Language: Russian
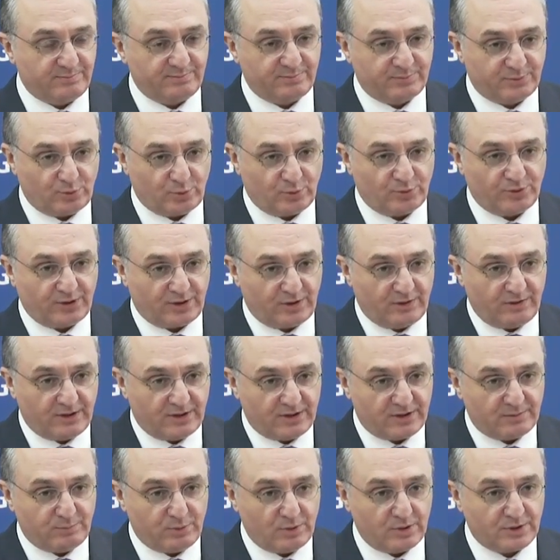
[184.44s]
трудно
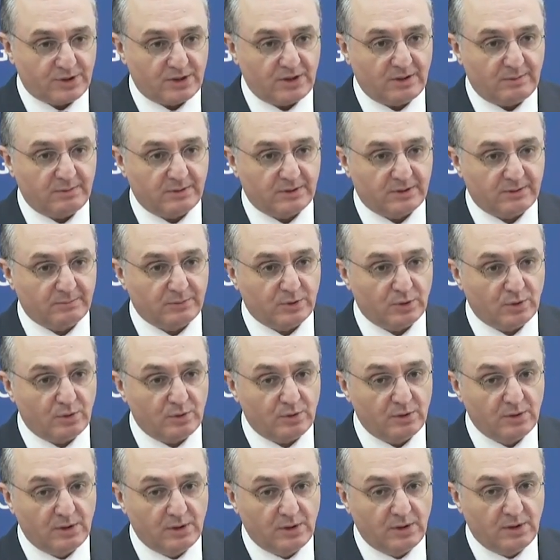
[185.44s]
говорить больше об этом,
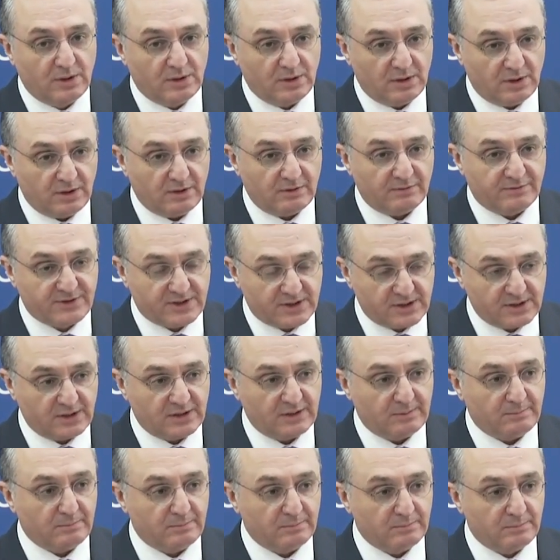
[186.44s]
но в
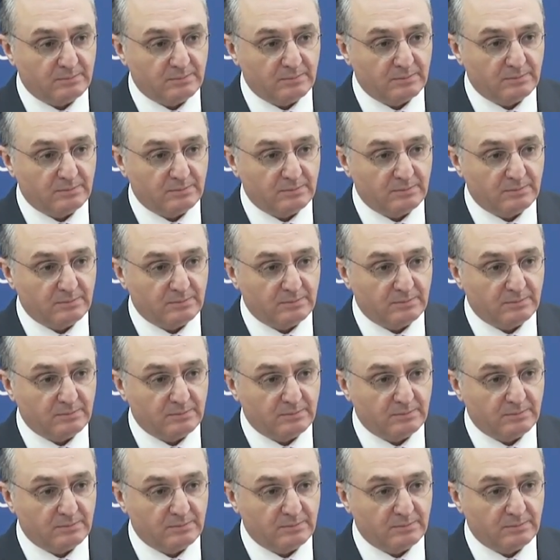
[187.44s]
целом